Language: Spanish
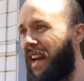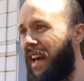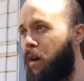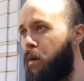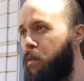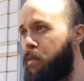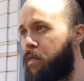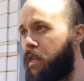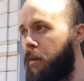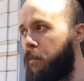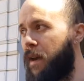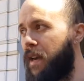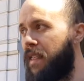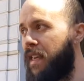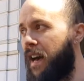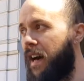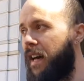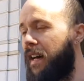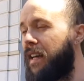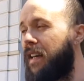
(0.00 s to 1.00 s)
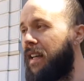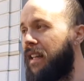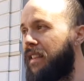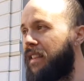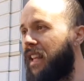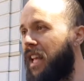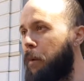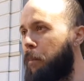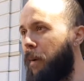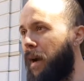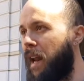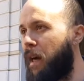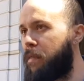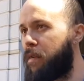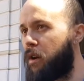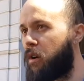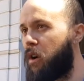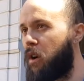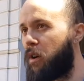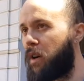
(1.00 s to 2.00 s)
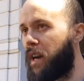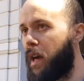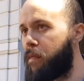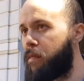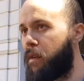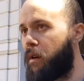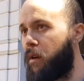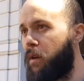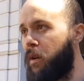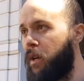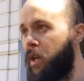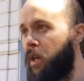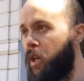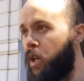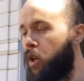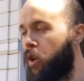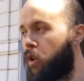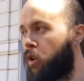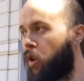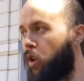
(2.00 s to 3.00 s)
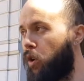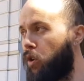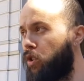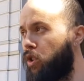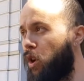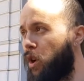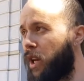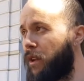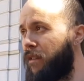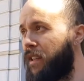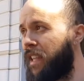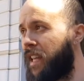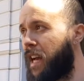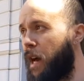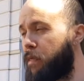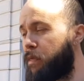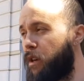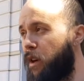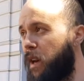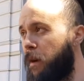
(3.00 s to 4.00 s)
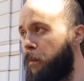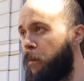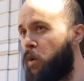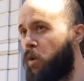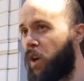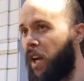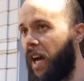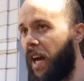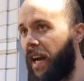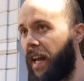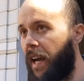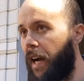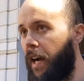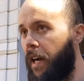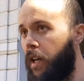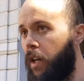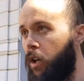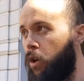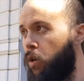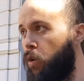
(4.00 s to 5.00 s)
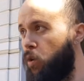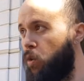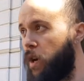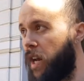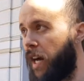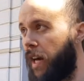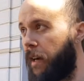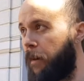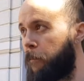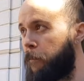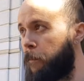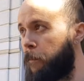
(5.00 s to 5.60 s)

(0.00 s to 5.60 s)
a las once y media del Palacio de Congreso con dos reivindicaciones muy claras. Una,